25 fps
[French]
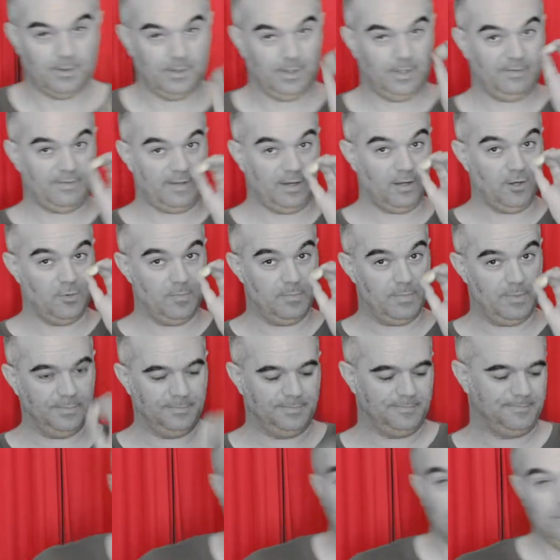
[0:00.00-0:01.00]
et sa gomme.
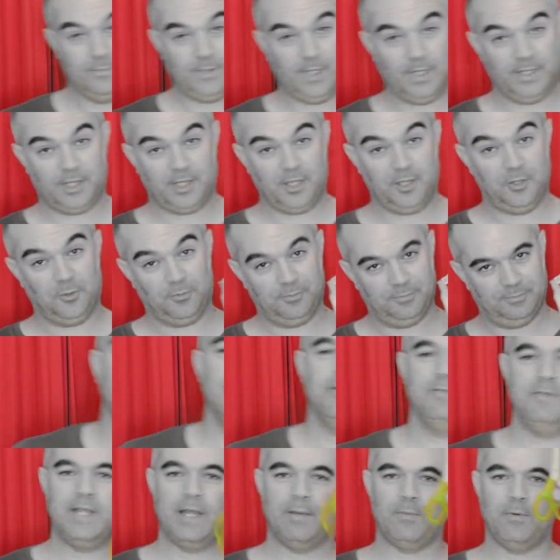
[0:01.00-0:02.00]
Taille crayon,
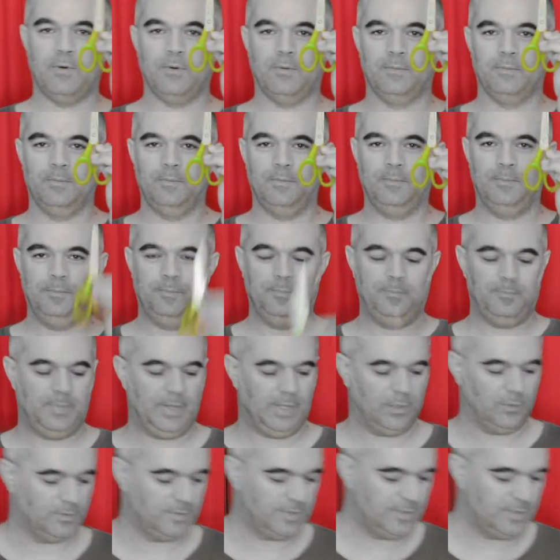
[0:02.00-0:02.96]
évidemment, paire de